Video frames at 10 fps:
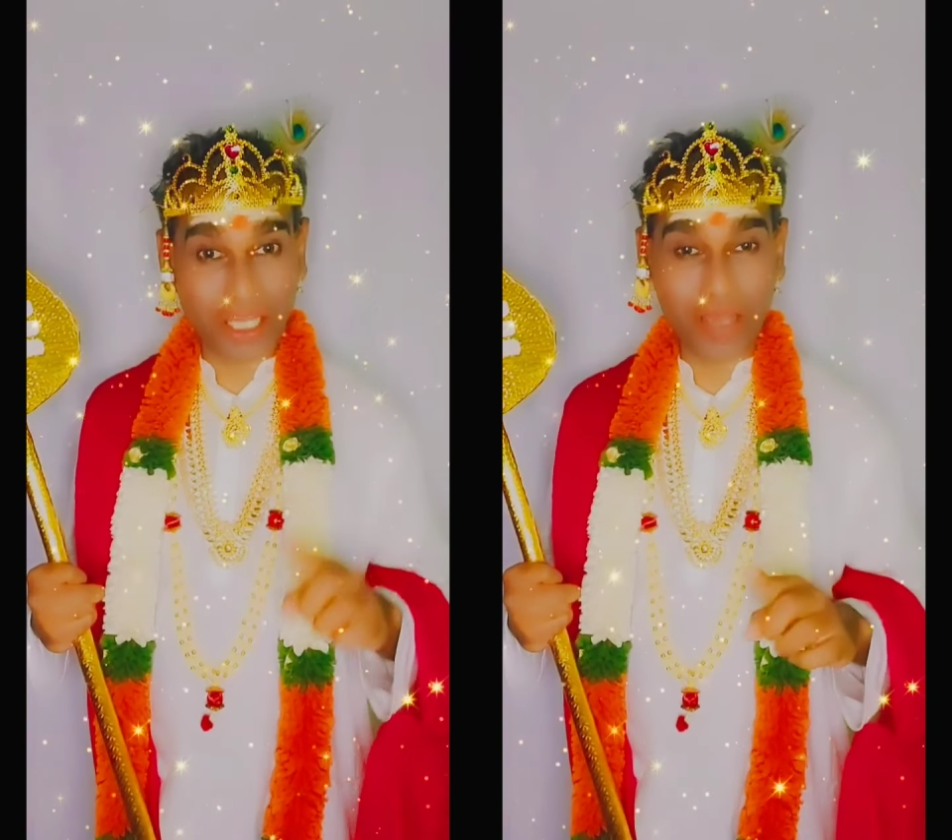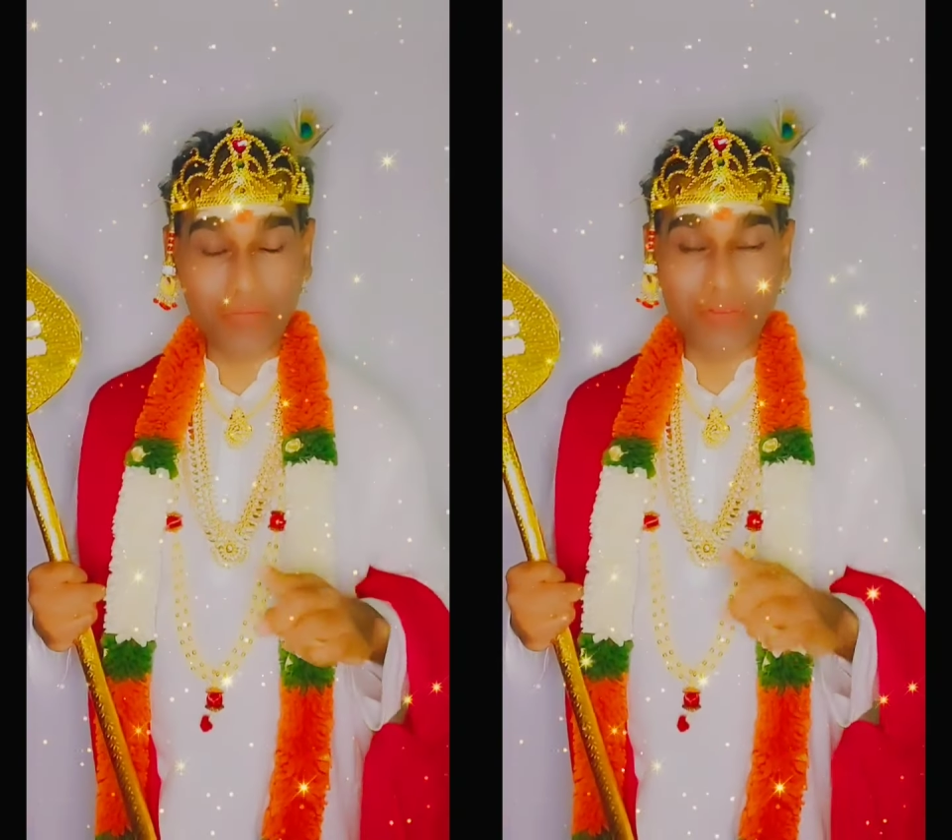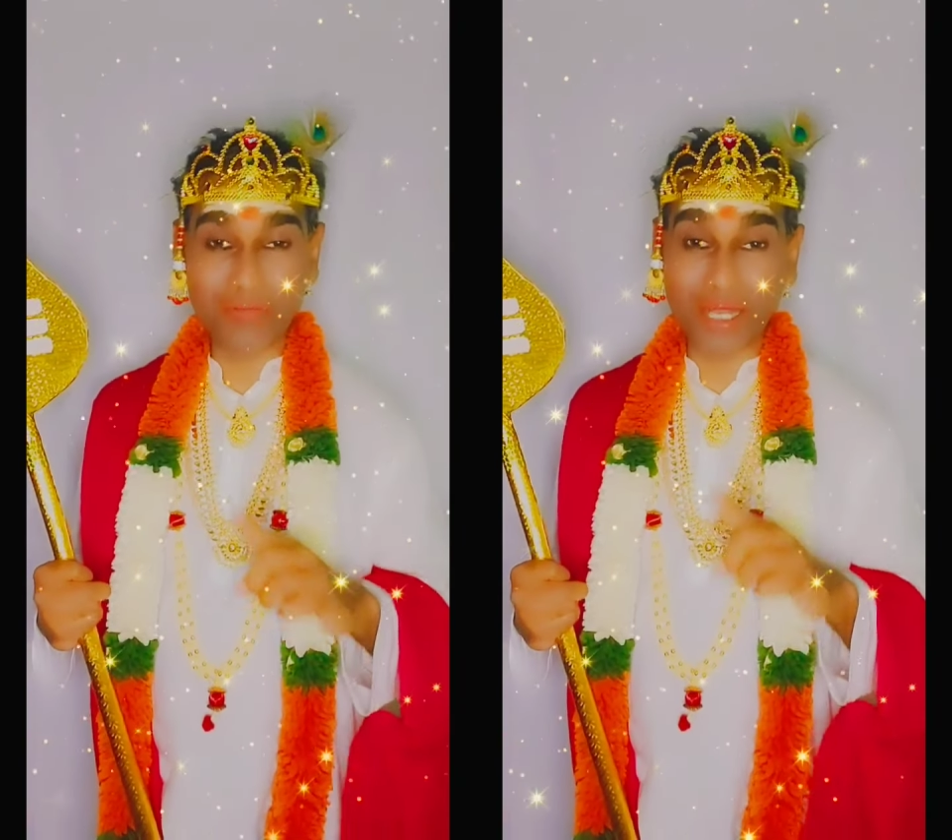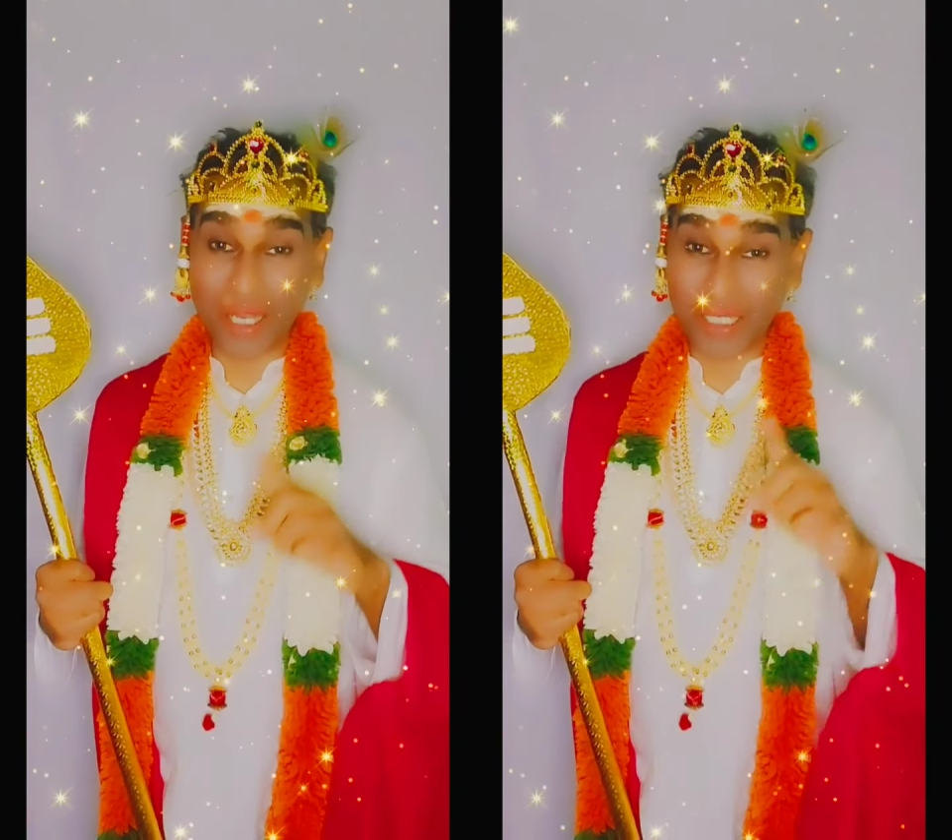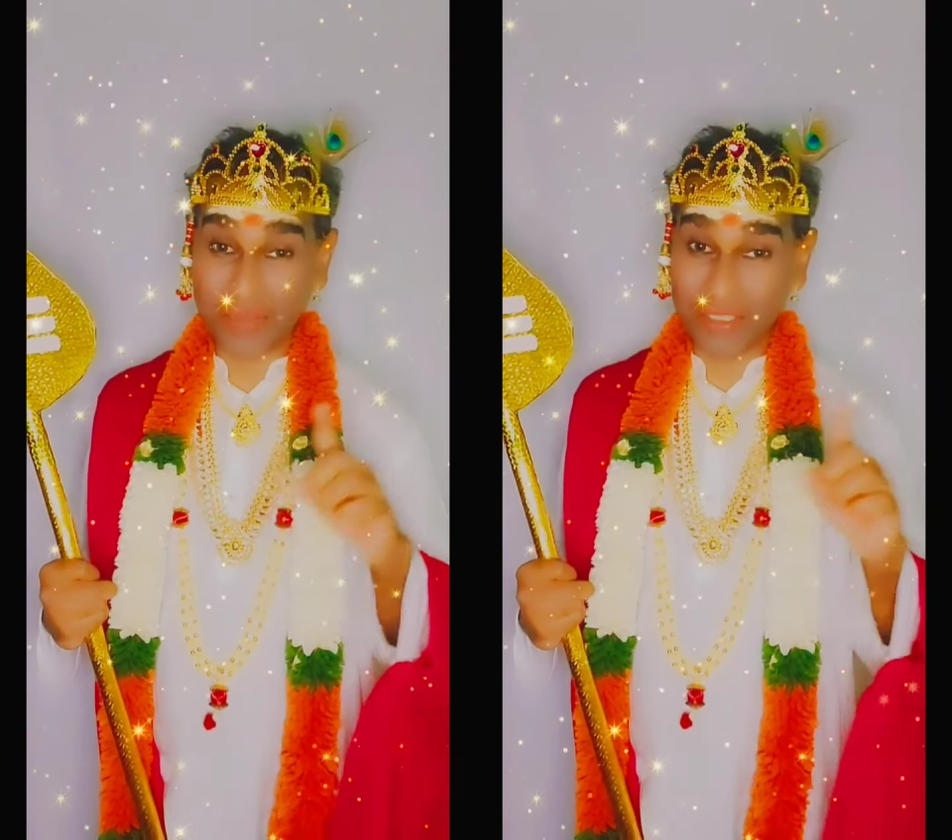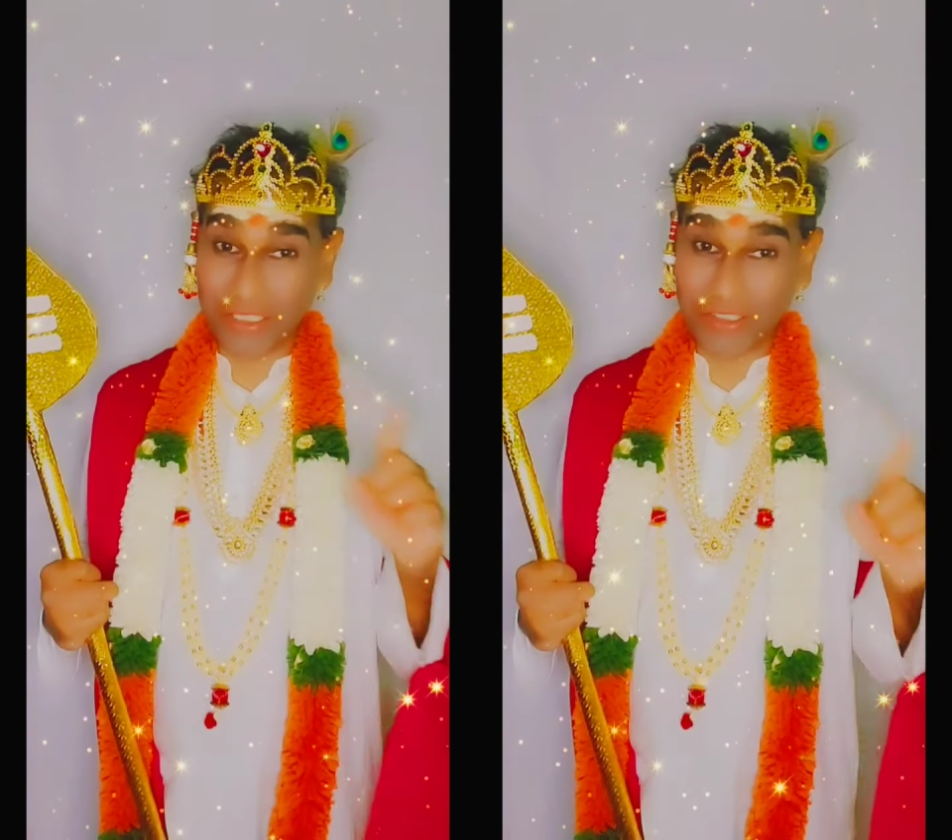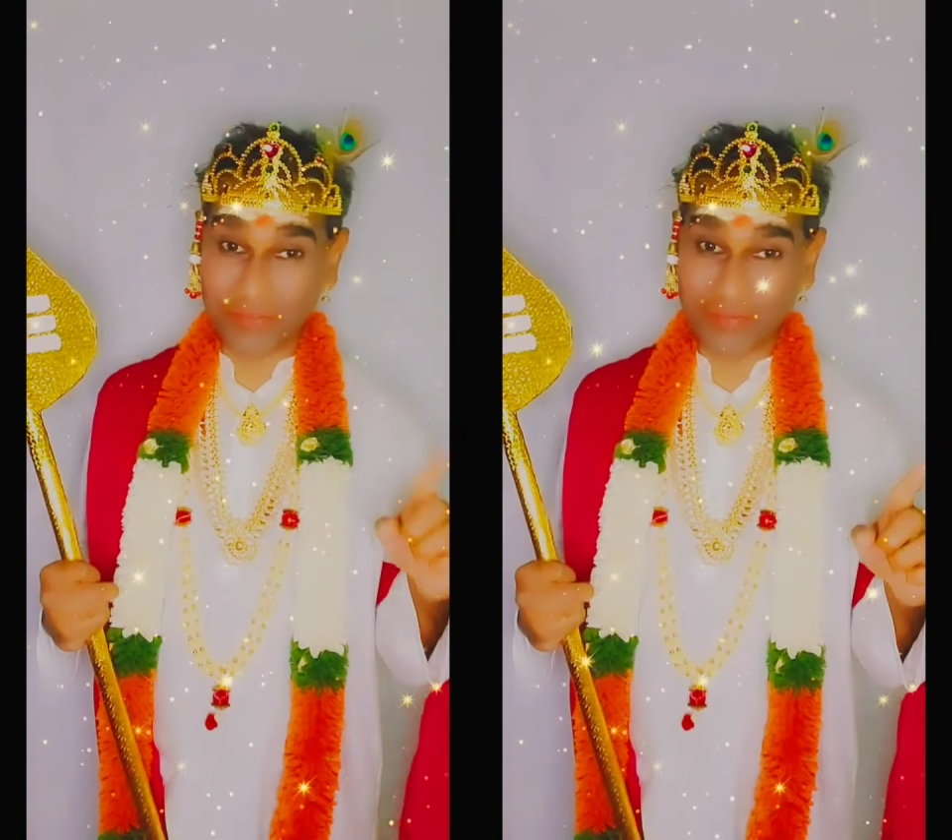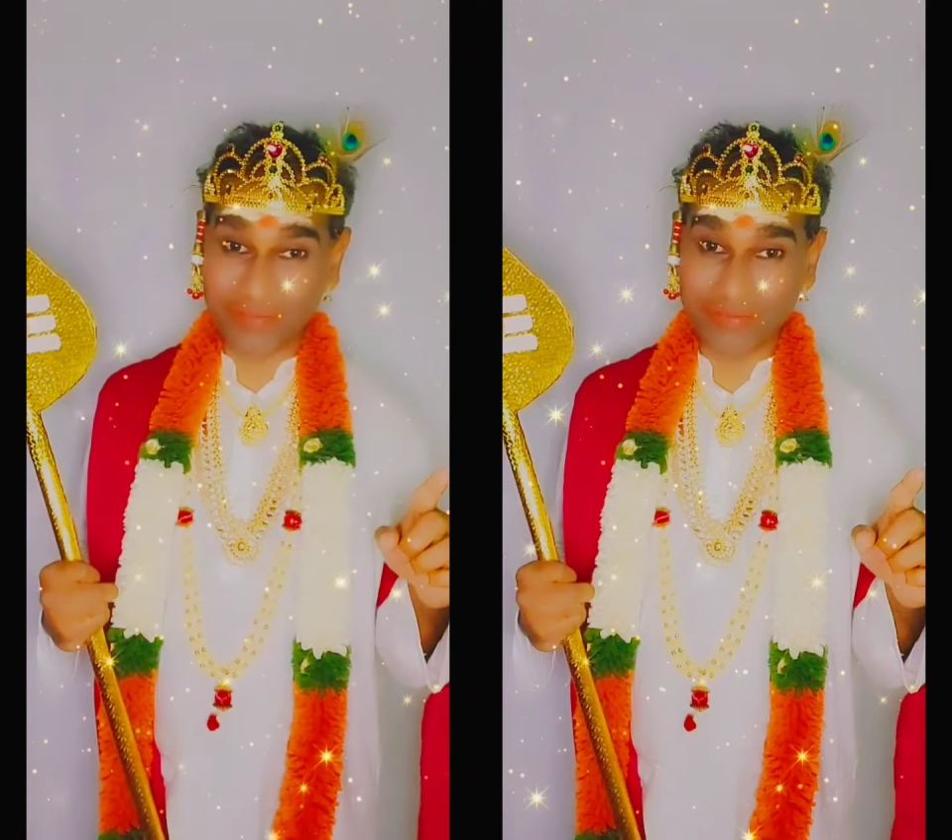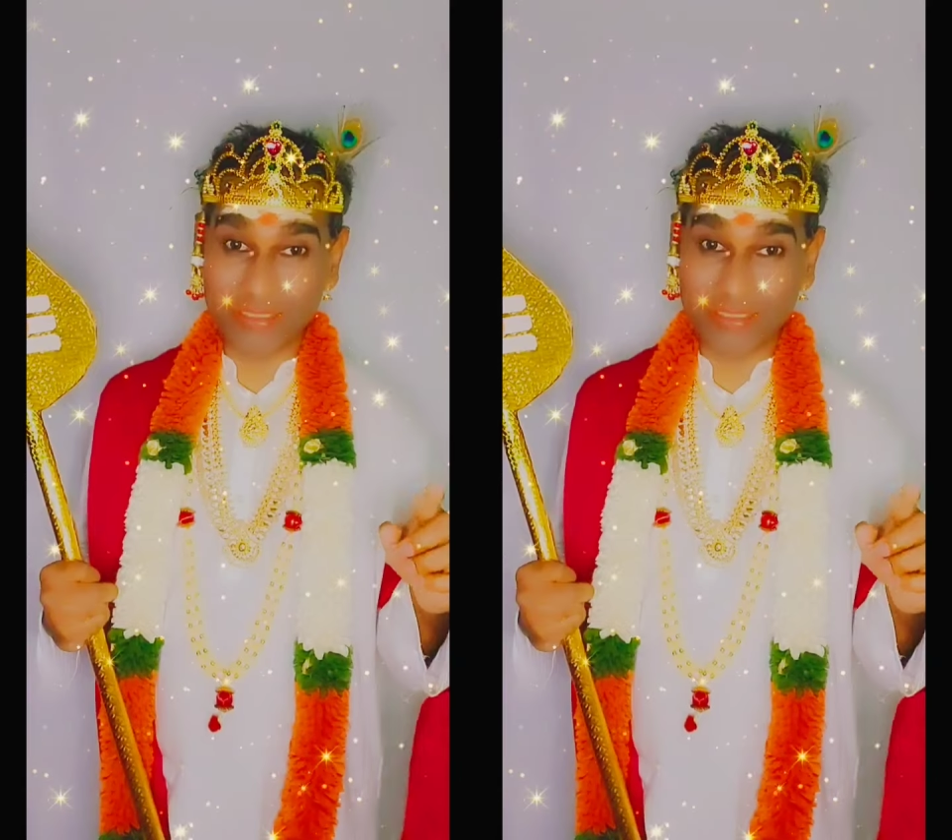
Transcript: நாமும் அனைவரையும்